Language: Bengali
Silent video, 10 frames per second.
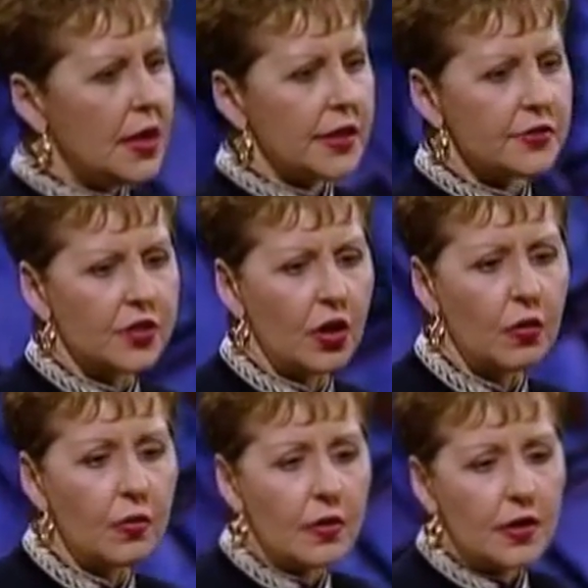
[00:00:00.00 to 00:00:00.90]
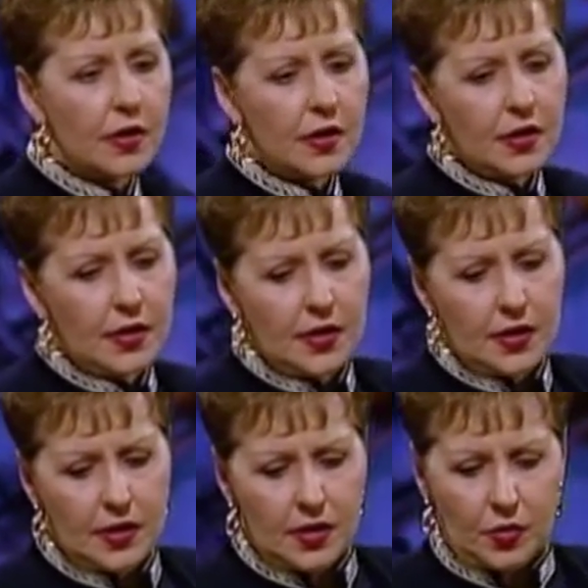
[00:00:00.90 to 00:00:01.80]
এর অনুসারে
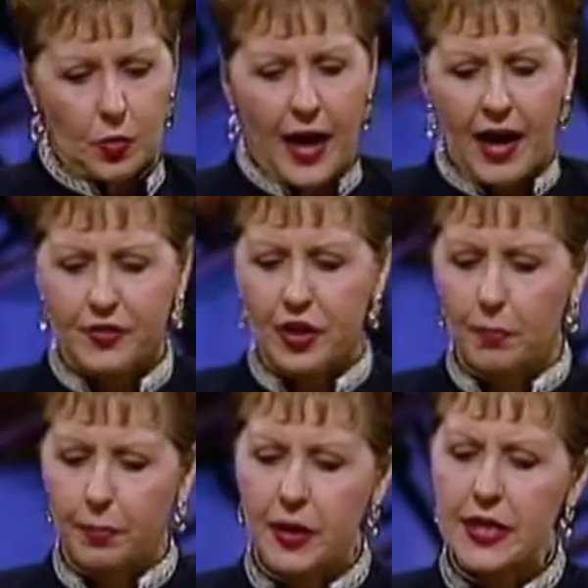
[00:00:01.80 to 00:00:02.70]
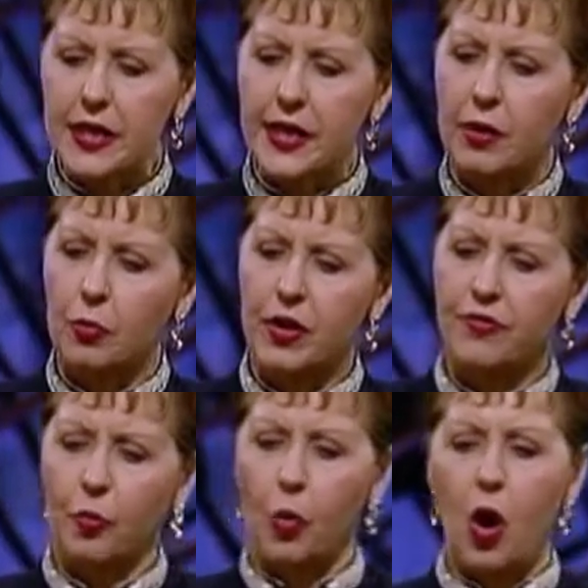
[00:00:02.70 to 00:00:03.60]
মানুষ থাকবে সে তাই
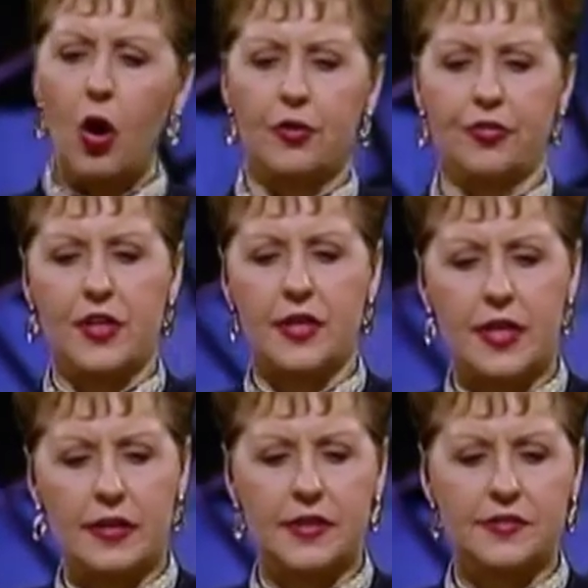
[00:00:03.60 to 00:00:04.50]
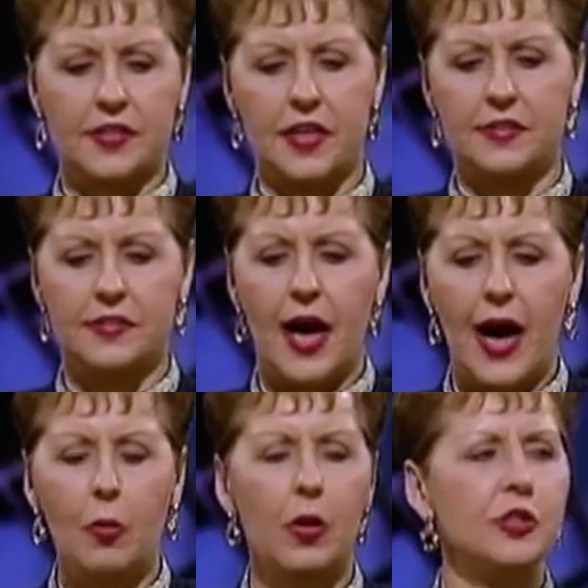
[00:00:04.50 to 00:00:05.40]
হয় এটি একটি অসাধারণ
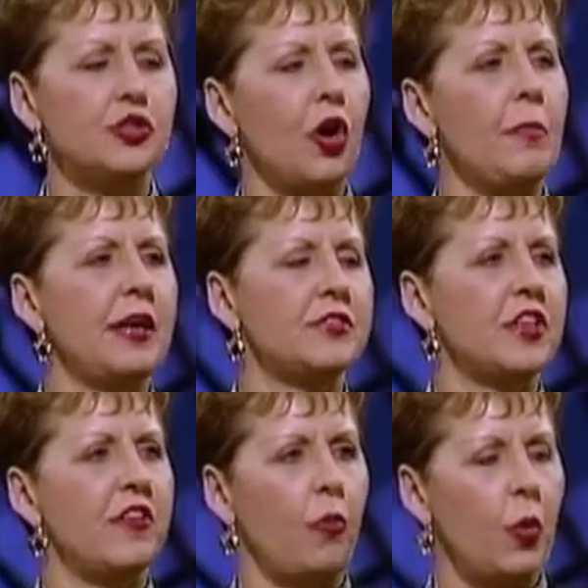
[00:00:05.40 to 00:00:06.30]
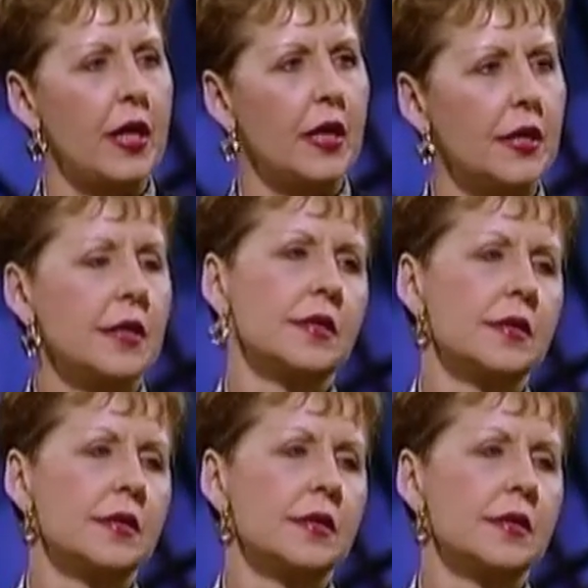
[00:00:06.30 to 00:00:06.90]
উপদেশ যে বিষয় সম্বন্ধেই